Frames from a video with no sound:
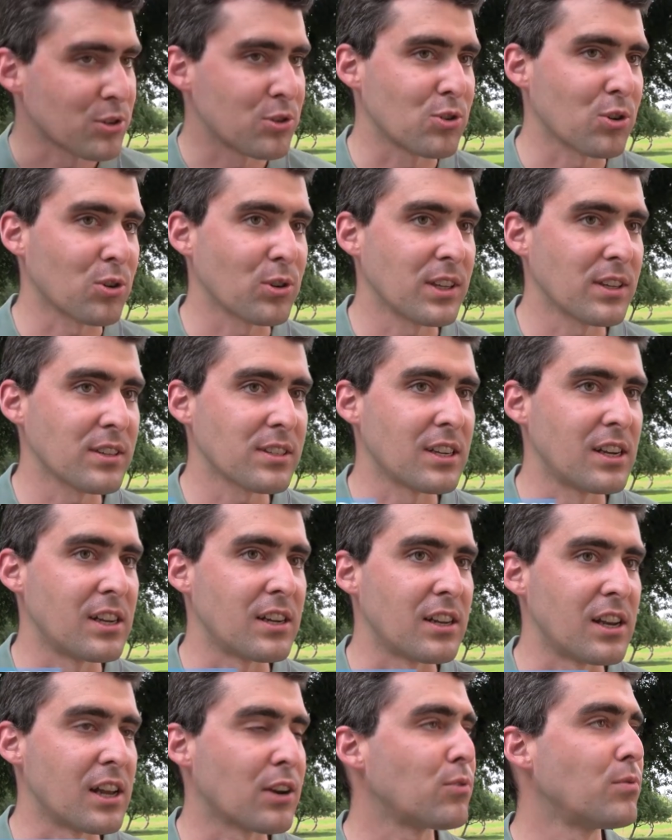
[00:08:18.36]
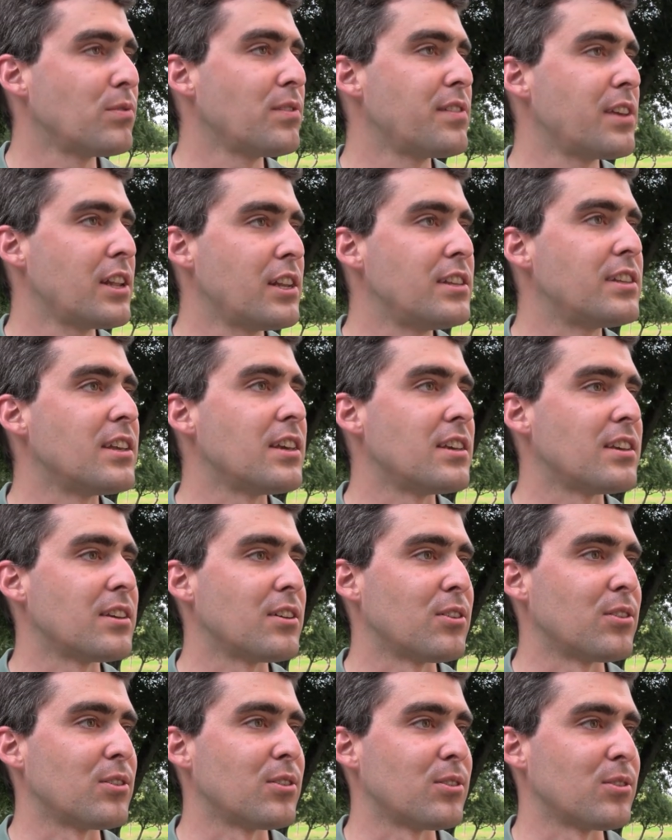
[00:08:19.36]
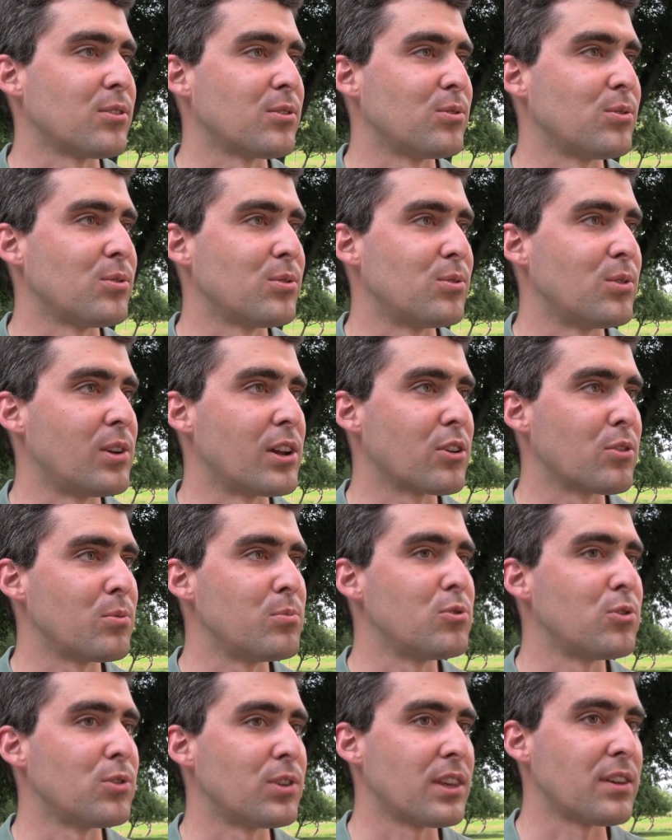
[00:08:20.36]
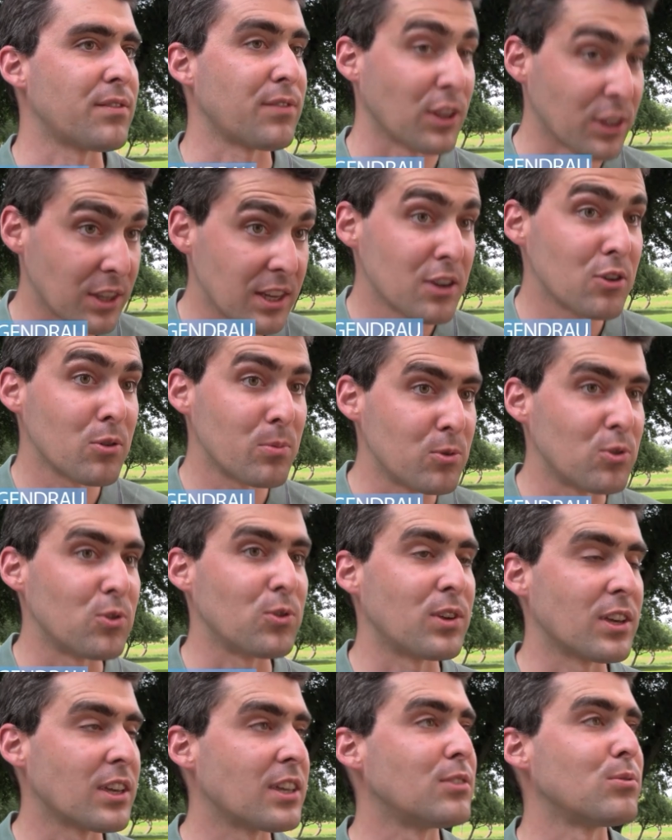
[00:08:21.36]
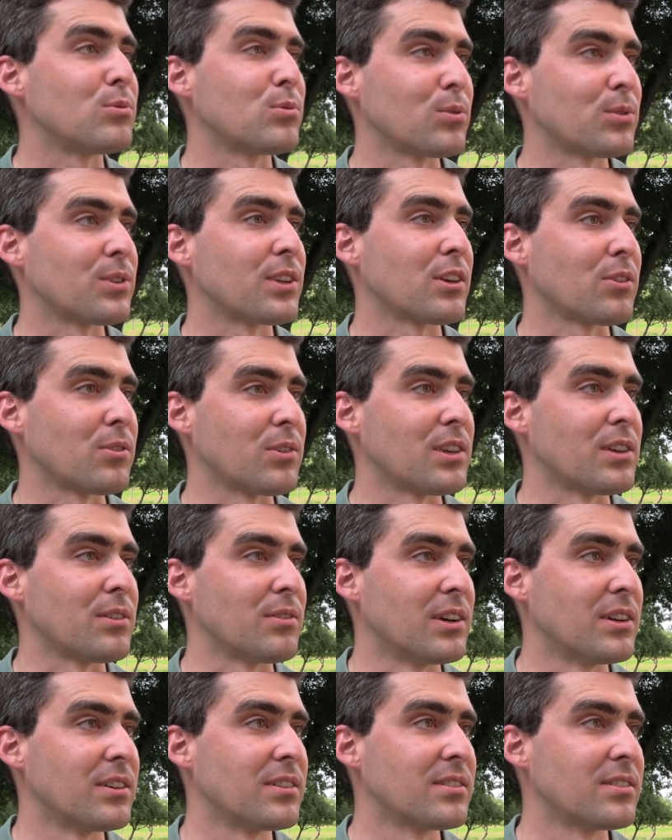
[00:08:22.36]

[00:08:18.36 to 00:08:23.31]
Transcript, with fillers: ce que je retiens, c'est la, convivialité de, la communauté, enfin des communautés qui nous ont accueillis.